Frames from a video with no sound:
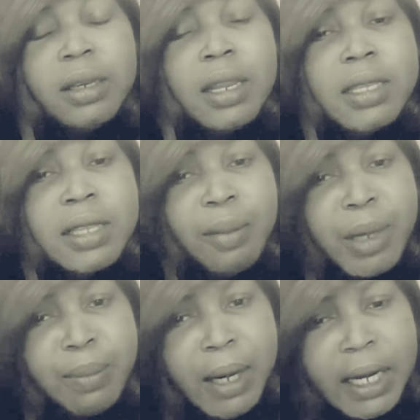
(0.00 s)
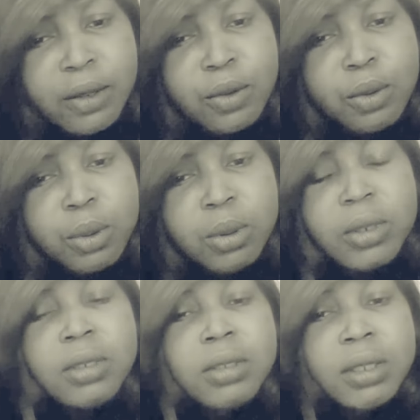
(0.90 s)
laissez Ahmed Bakayoko
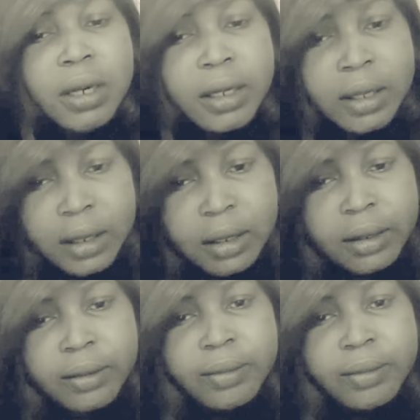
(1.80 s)
tranquille.